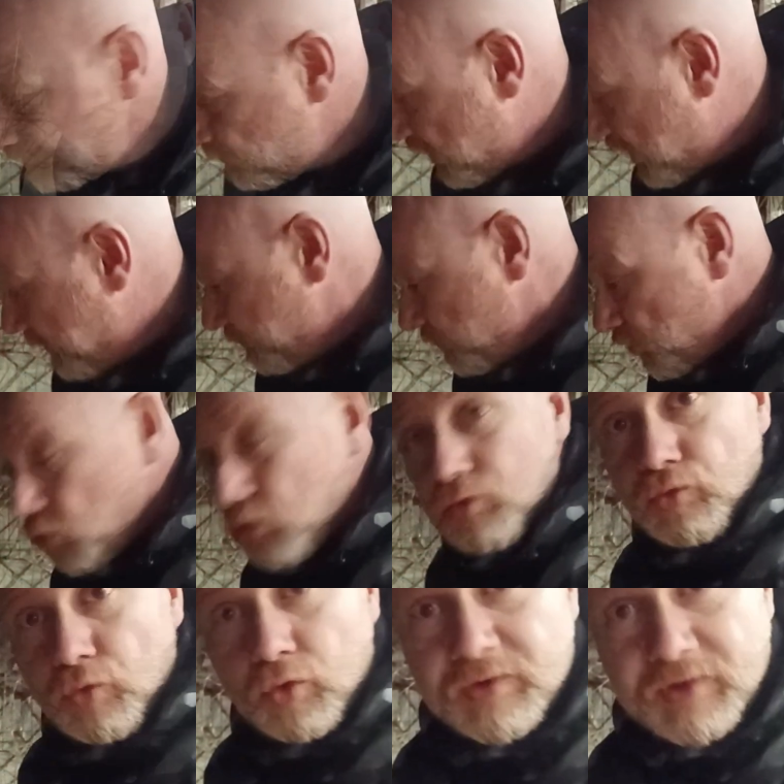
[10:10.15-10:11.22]
Voilà.
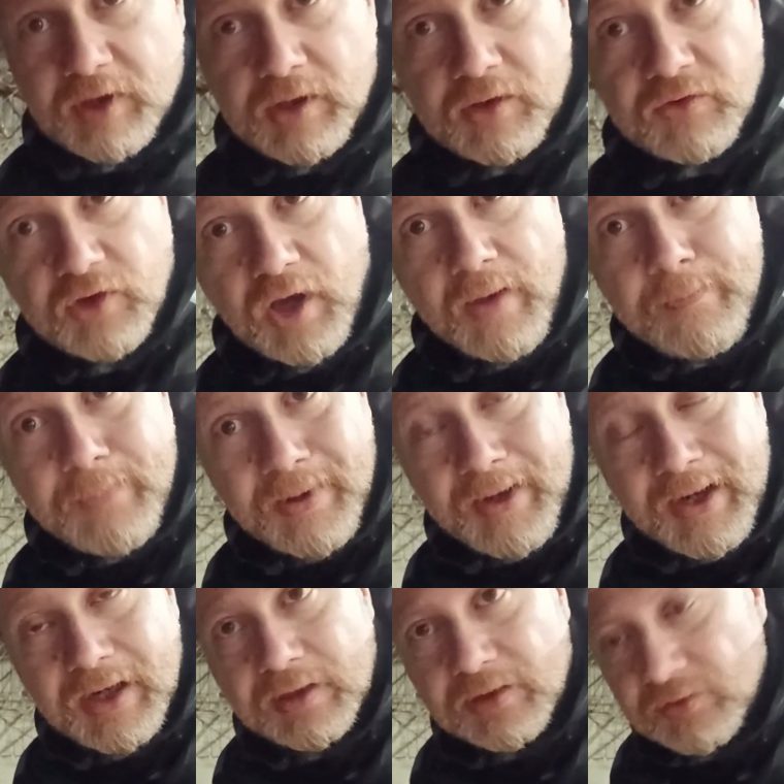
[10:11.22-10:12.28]
Donc c'est quand même pas
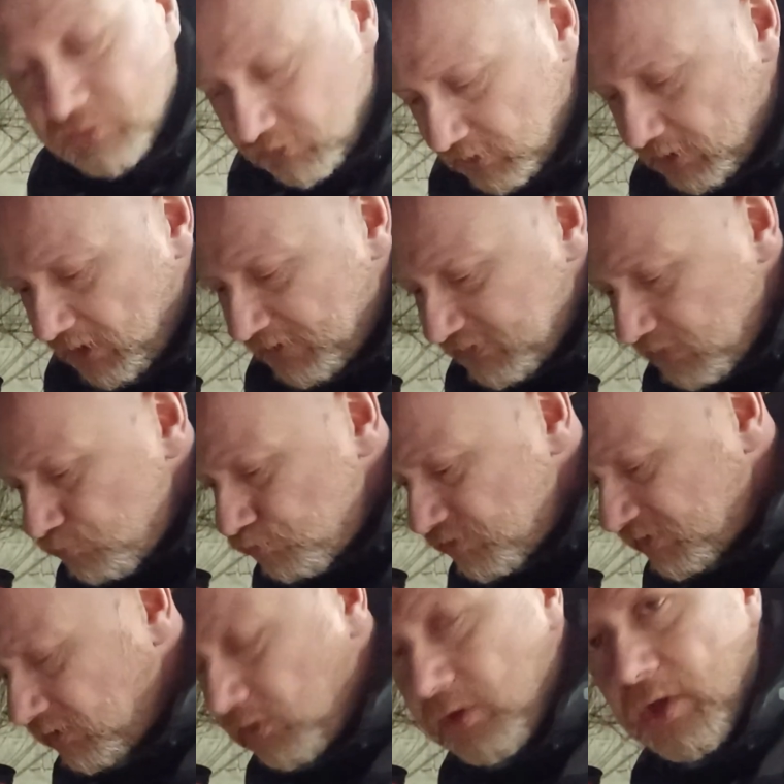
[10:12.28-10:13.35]
mal, hein. c'est assez
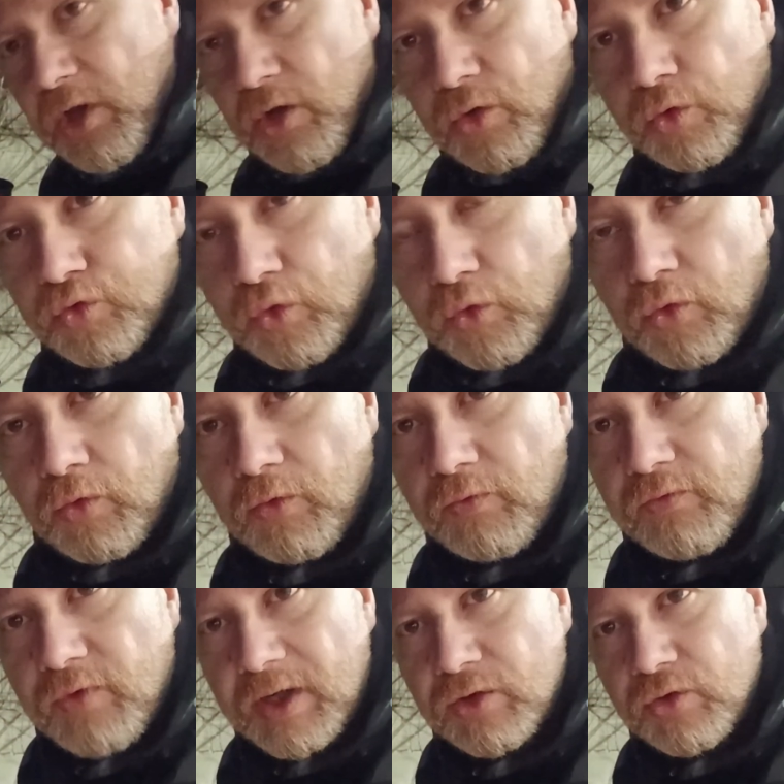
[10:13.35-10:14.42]
puissant. Quand on
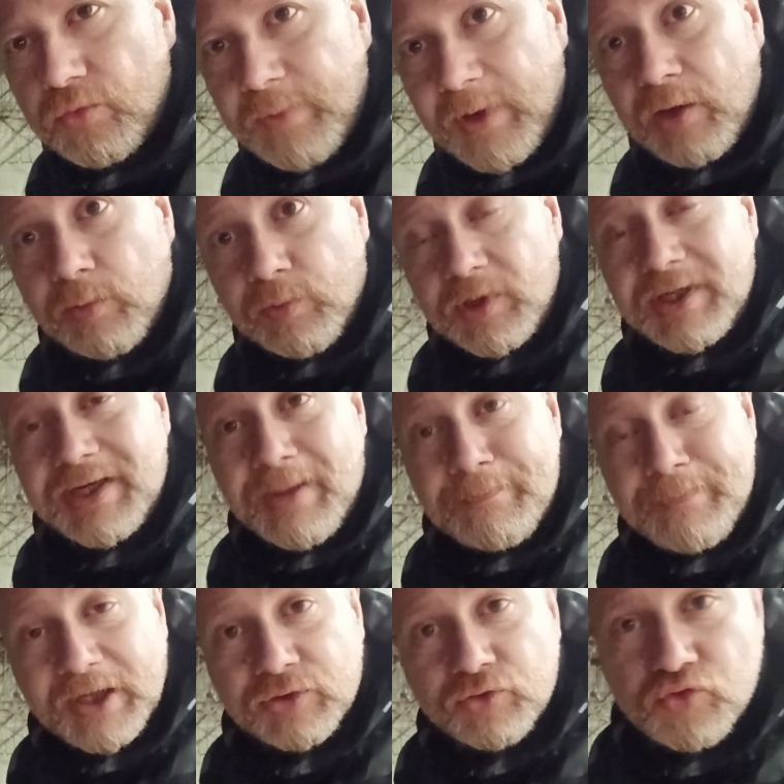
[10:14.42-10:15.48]
voit que par exemple la
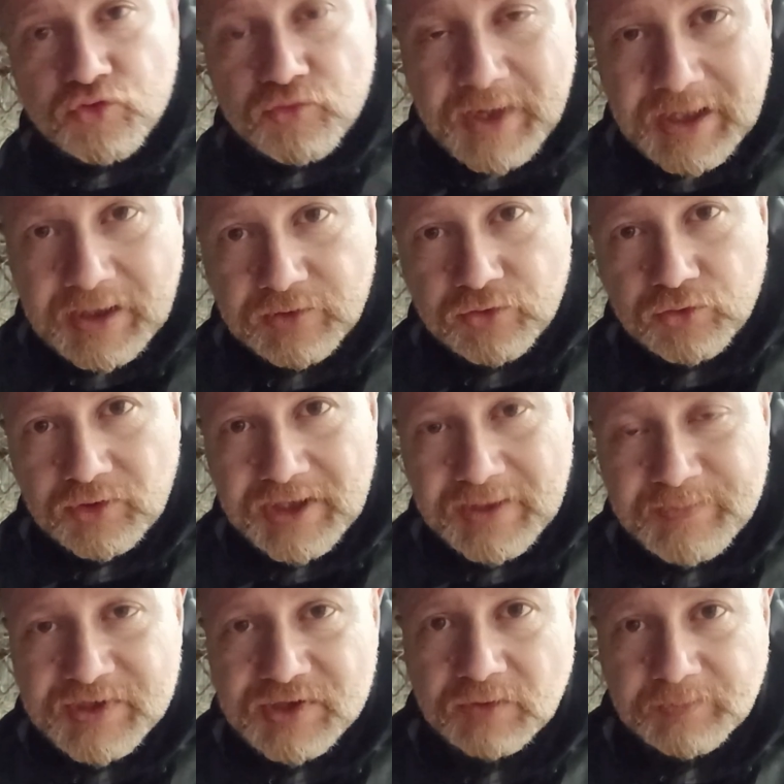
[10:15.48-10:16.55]
paire de jumelles de
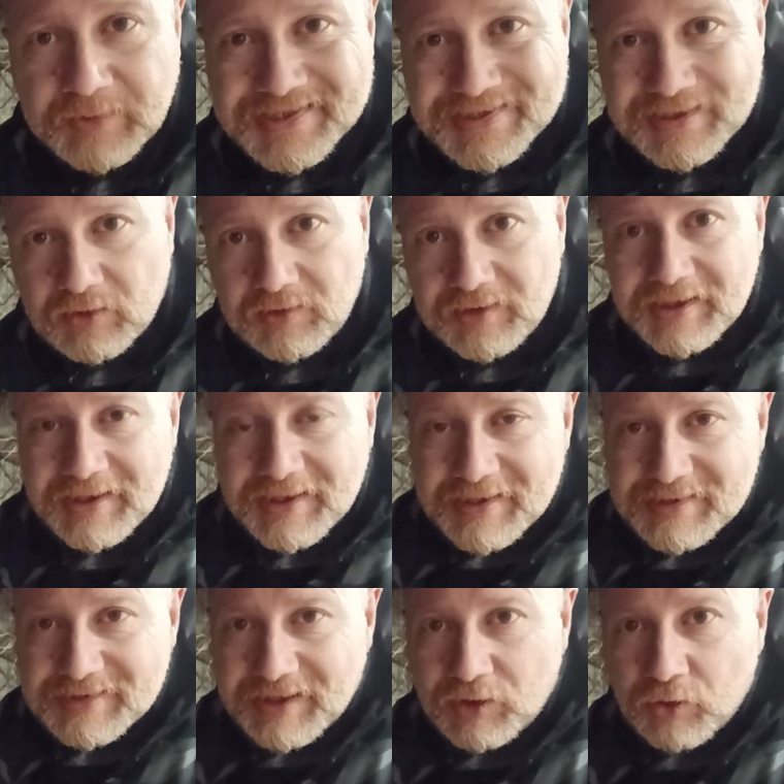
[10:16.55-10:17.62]
l'épisode précédent,
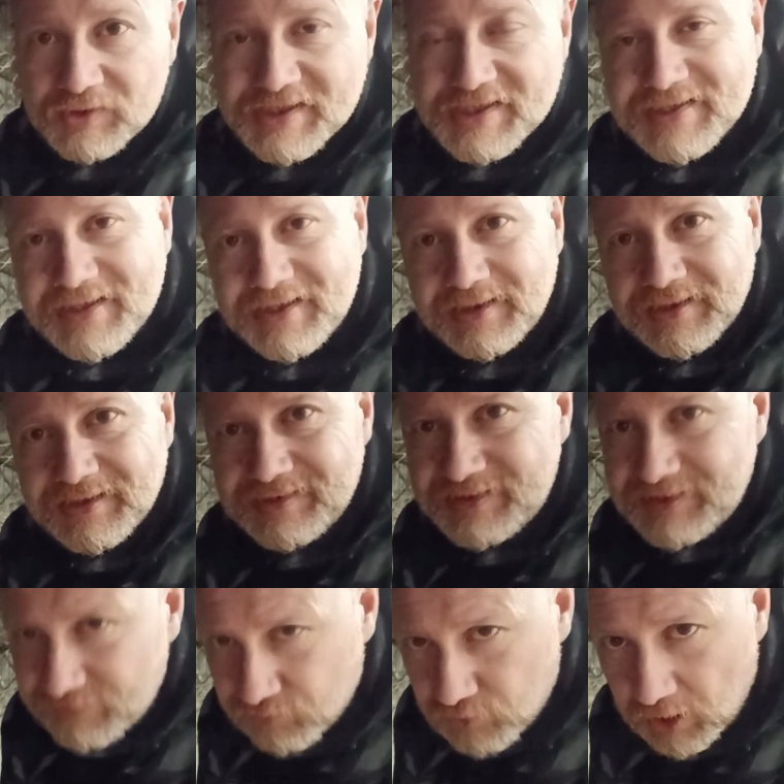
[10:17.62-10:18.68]
ça grossissait
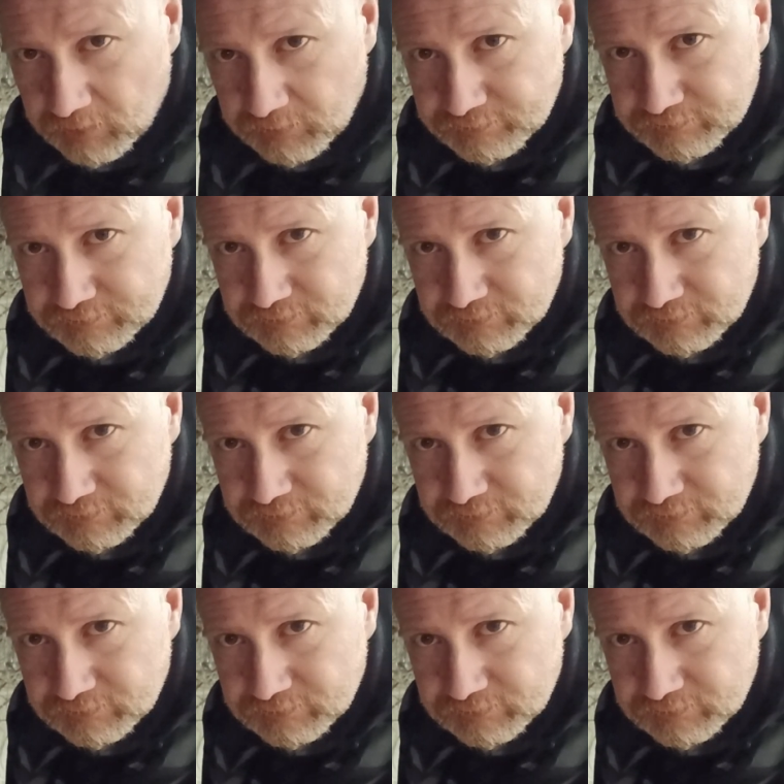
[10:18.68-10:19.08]
10 fois.